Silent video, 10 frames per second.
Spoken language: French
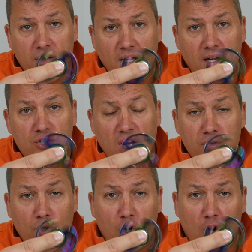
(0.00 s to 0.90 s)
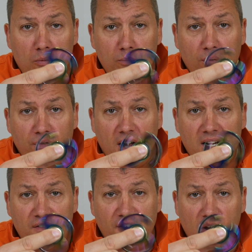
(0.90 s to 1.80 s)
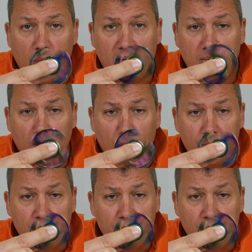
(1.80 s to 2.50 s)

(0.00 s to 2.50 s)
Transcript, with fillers: dans le genre de chrome pour faire l'effet rainbow.